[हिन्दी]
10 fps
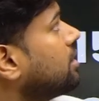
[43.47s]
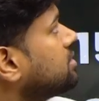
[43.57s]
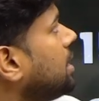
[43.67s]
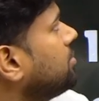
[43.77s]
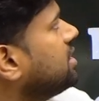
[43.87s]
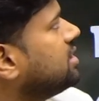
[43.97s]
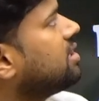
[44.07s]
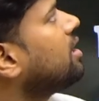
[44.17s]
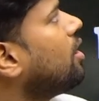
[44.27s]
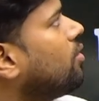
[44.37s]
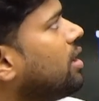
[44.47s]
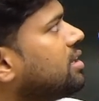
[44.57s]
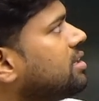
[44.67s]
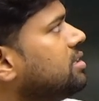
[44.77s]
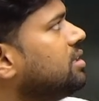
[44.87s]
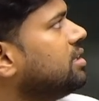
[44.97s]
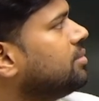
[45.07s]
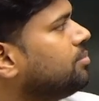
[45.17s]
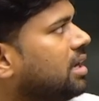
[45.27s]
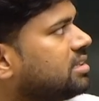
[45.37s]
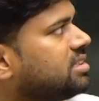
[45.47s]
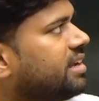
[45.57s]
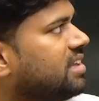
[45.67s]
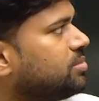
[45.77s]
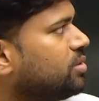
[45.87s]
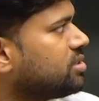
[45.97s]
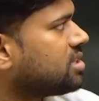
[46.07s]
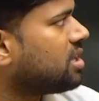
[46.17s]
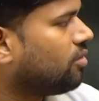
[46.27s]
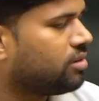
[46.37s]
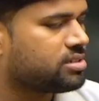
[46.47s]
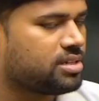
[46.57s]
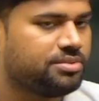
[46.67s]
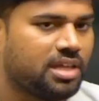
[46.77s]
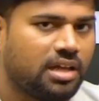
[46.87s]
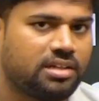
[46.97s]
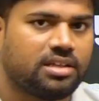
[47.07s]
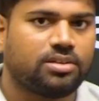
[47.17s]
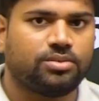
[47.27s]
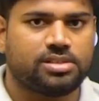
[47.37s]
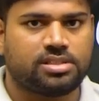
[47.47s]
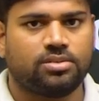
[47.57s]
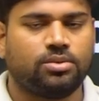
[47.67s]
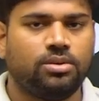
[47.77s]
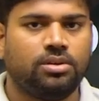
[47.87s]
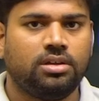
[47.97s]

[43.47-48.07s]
सामने दिख रहा होगा कि भारतीय राज्य व्यवस्था और संविधान के क्वेश्चन को